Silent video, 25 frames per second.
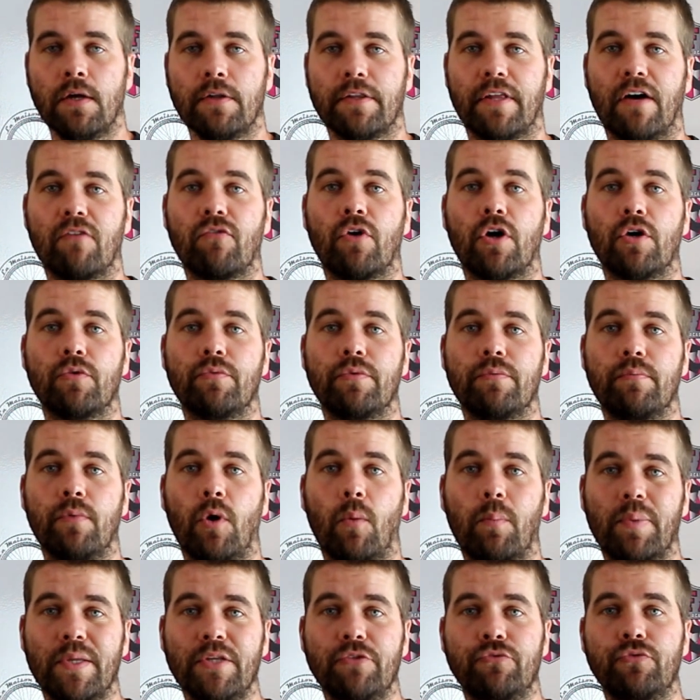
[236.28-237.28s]
d'avoir une
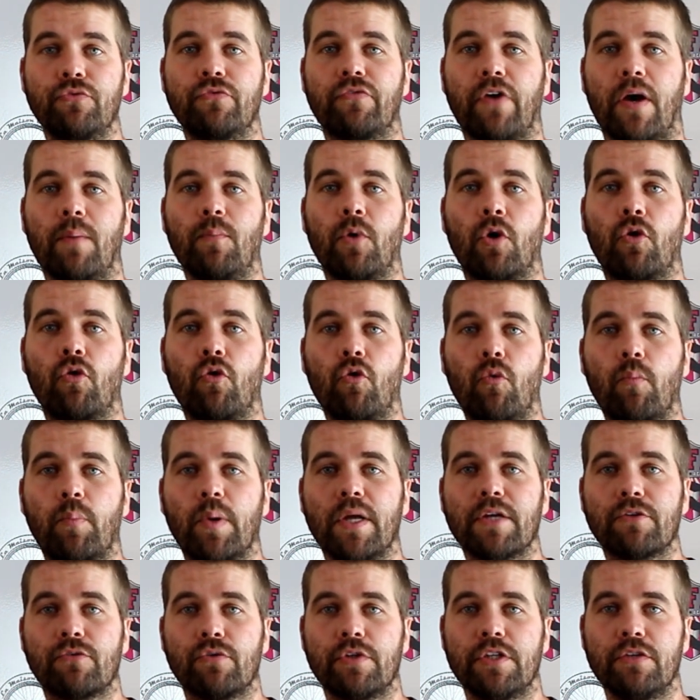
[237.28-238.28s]
amplitude vraiment
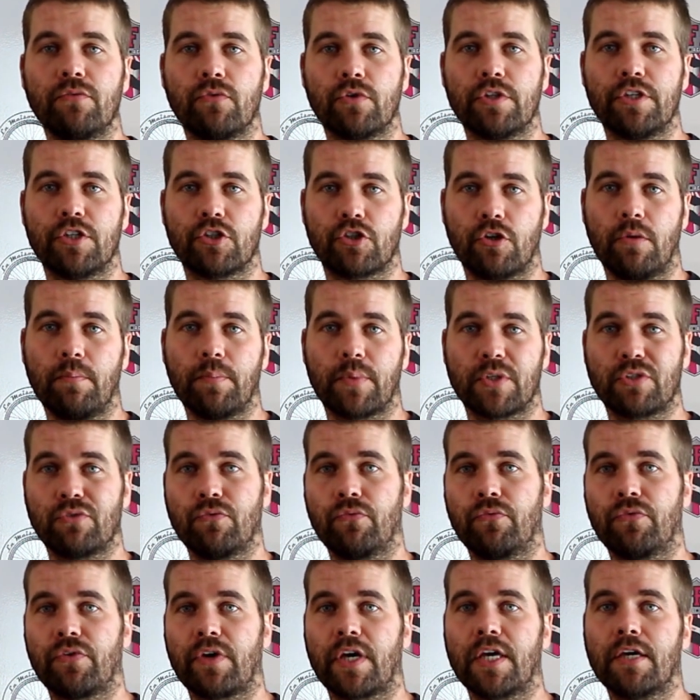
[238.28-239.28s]
complète au niveau des jambes, parce que
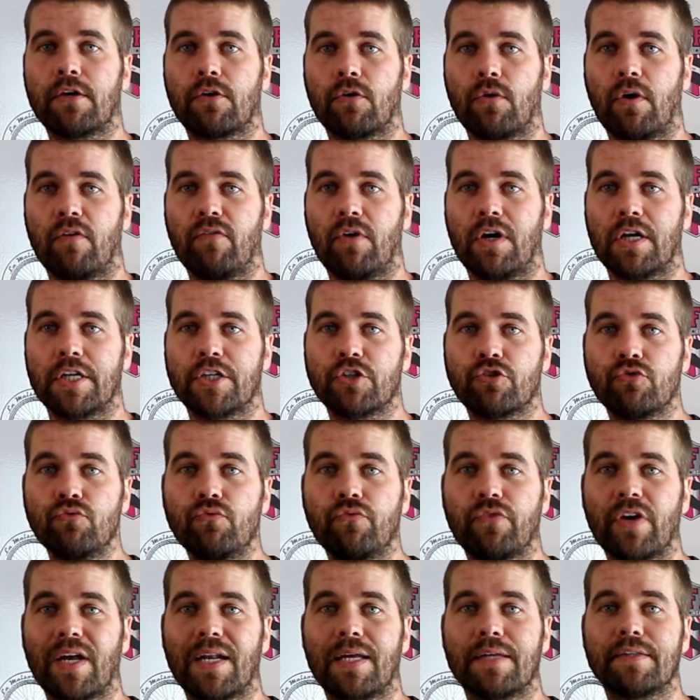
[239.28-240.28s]
vous verrez qu'avoir les genoux vers